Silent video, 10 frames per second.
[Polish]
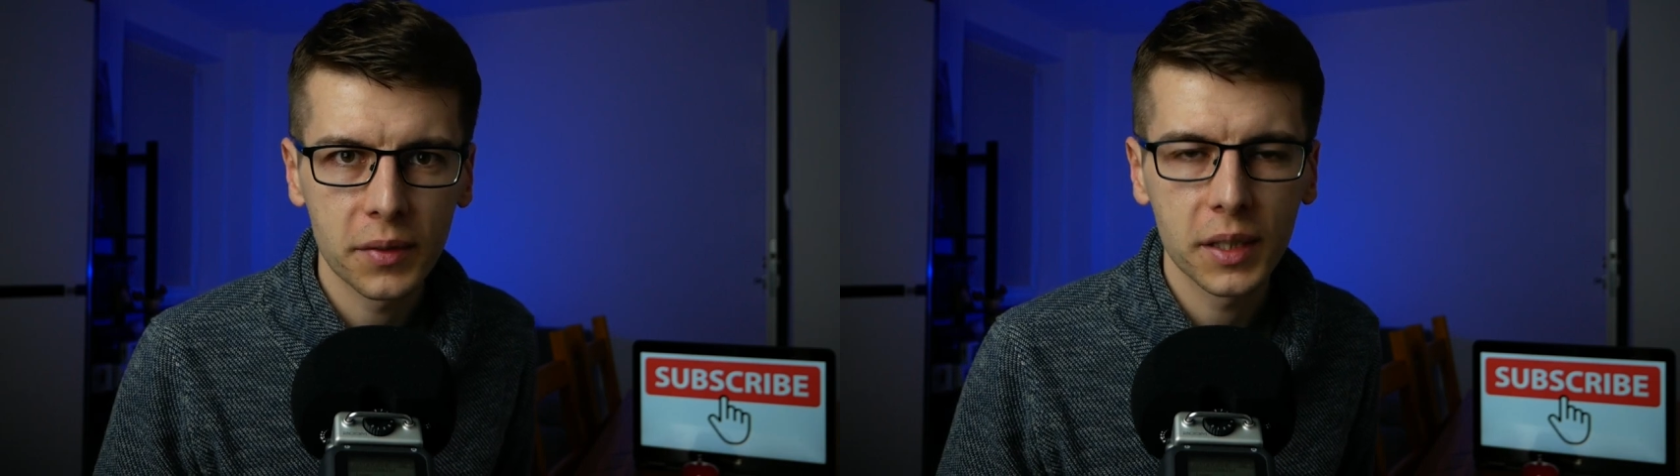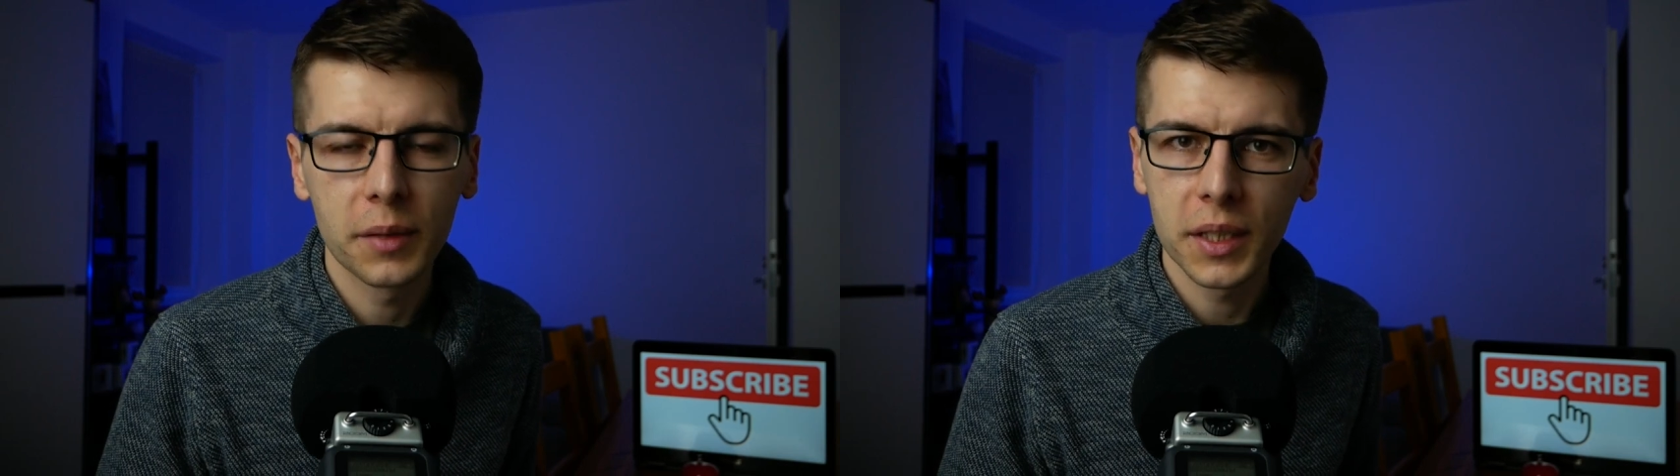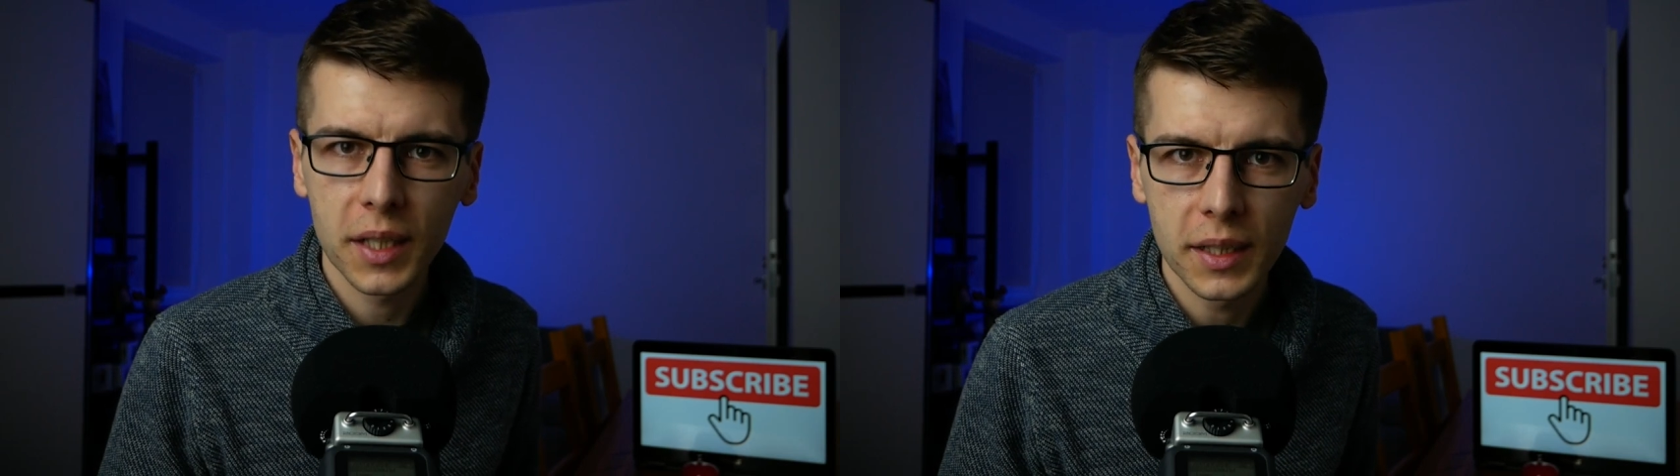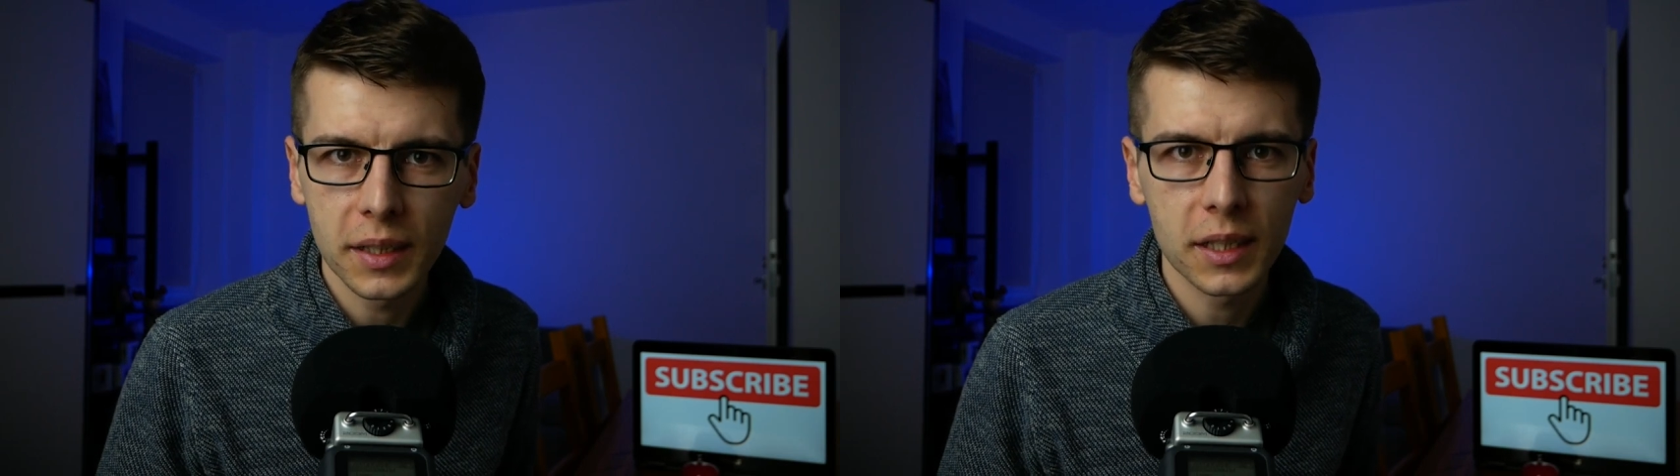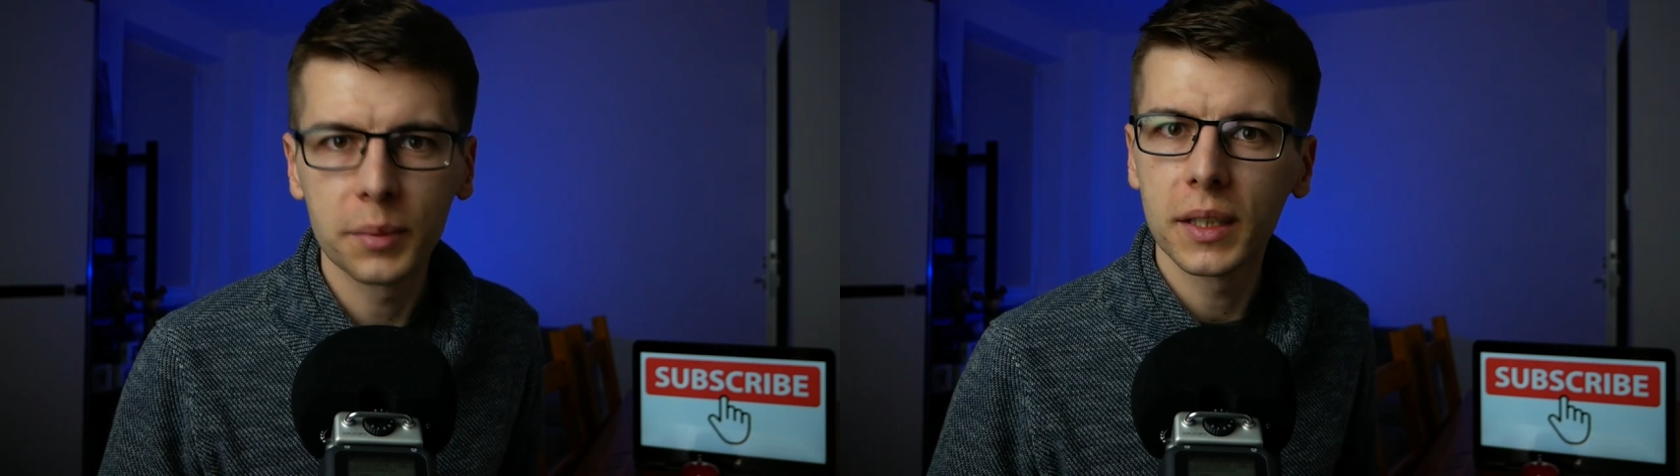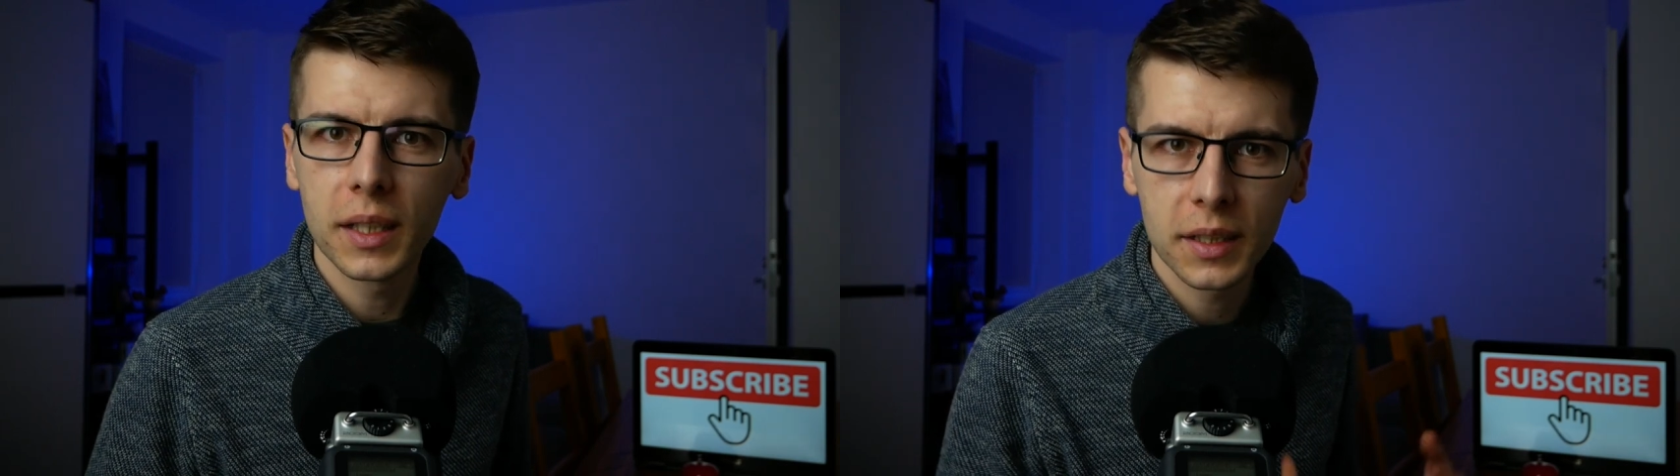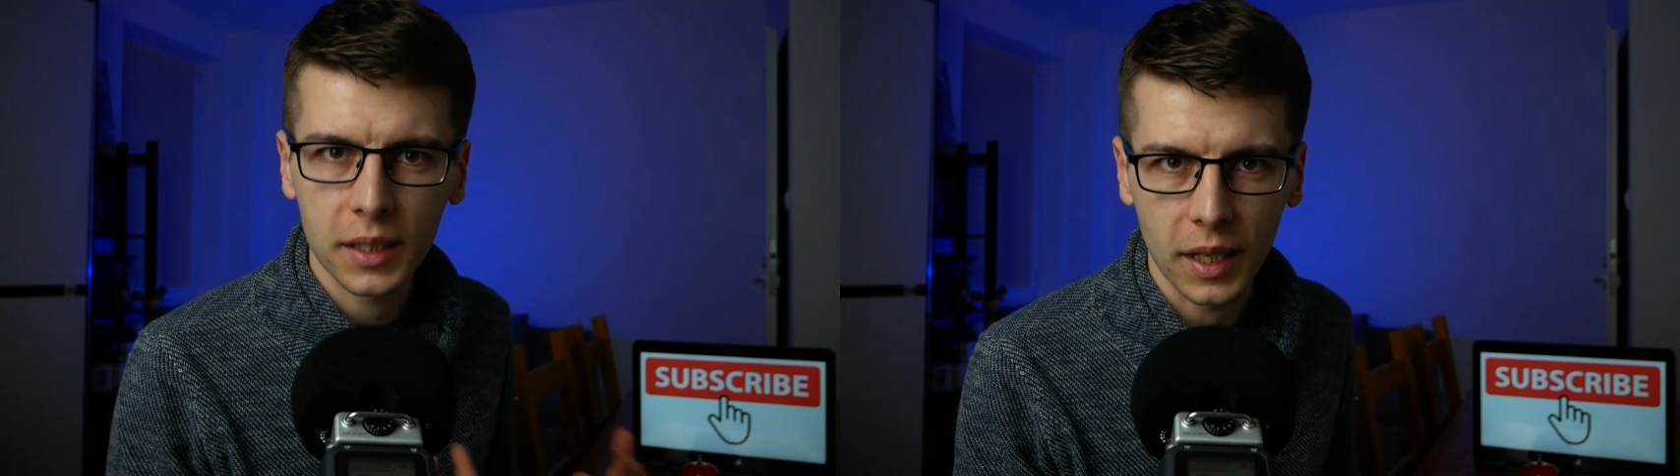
swoje mieszkanie na sprzedaż?